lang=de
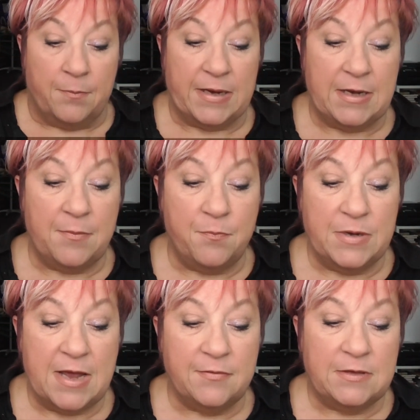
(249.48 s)
Bei den
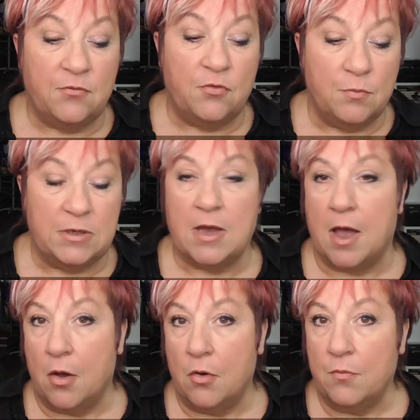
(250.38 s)
Lippen darf es dann für mich
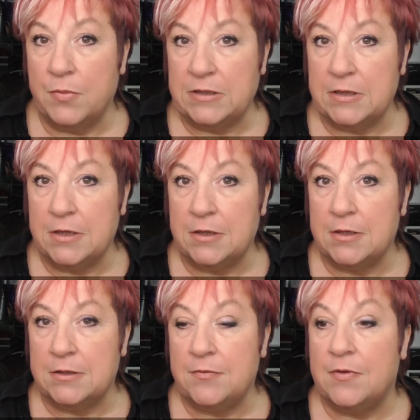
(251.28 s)
auch ein bisschen
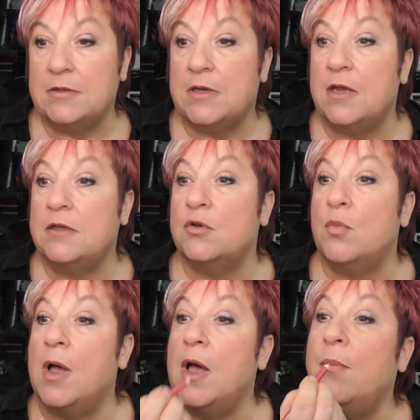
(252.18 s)
intensiver sein
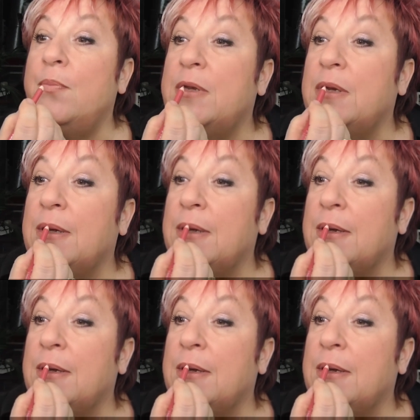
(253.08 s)
zum Abend.